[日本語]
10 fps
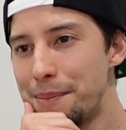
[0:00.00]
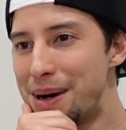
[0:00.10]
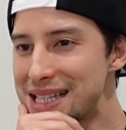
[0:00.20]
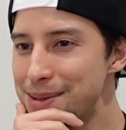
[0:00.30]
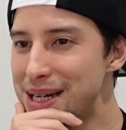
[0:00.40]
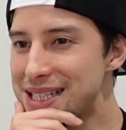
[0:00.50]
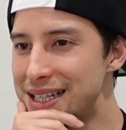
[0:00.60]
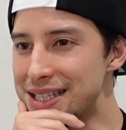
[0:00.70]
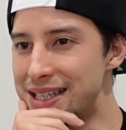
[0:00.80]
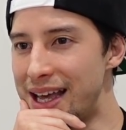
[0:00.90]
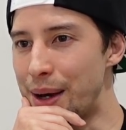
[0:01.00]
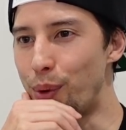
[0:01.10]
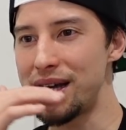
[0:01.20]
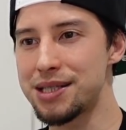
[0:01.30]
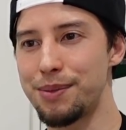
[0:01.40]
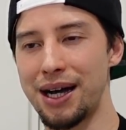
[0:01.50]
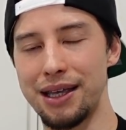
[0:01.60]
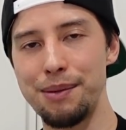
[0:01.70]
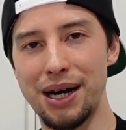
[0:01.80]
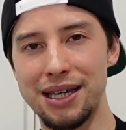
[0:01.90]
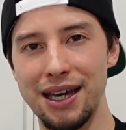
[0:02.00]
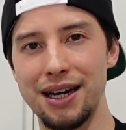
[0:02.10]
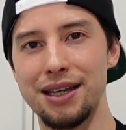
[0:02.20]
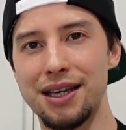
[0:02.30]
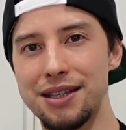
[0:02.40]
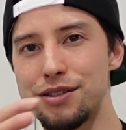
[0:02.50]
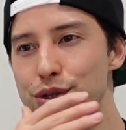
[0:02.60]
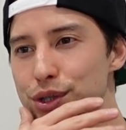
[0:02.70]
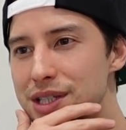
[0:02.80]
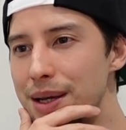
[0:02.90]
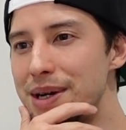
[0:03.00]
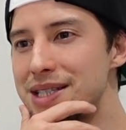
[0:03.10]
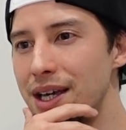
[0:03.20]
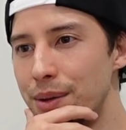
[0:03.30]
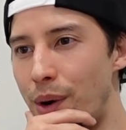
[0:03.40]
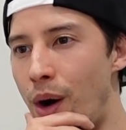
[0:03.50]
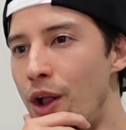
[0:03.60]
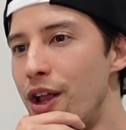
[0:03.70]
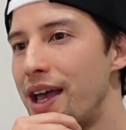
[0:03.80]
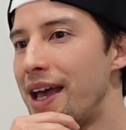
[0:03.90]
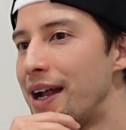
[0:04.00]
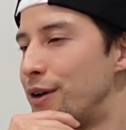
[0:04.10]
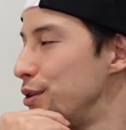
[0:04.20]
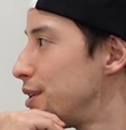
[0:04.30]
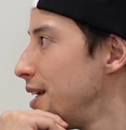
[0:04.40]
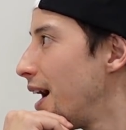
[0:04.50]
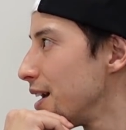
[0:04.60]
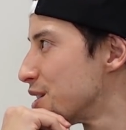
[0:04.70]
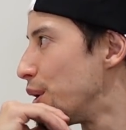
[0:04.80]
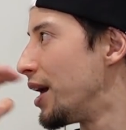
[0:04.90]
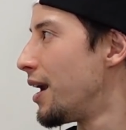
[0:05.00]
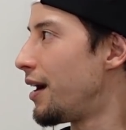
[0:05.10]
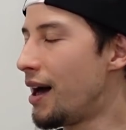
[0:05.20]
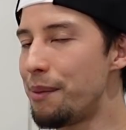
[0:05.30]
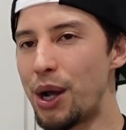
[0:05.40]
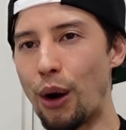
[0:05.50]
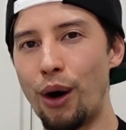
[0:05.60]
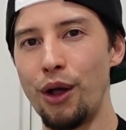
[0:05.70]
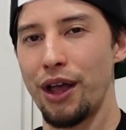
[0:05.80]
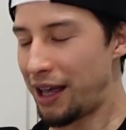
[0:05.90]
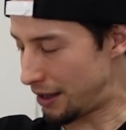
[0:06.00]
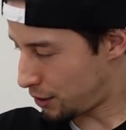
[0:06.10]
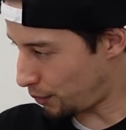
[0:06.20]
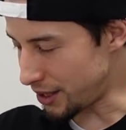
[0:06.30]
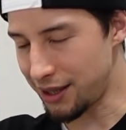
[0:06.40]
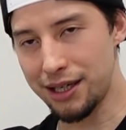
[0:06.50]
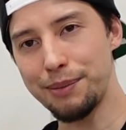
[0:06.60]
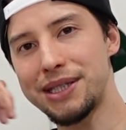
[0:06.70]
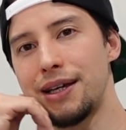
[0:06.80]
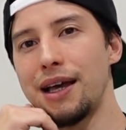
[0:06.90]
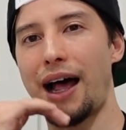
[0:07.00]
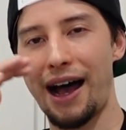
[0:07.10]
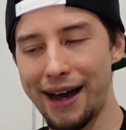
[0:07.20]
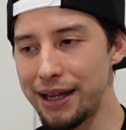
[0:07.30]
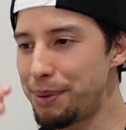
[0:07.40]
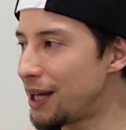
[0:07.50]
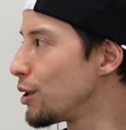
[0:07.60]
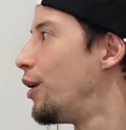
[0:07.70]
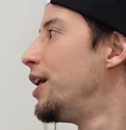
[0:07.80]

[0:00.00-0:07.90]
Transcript: ますますですね、ワイズマン、今、怪我で欠場していますけれども、えー、ルーキー争い、ラメロ、えー、今日は出てきませんが、ハリバート、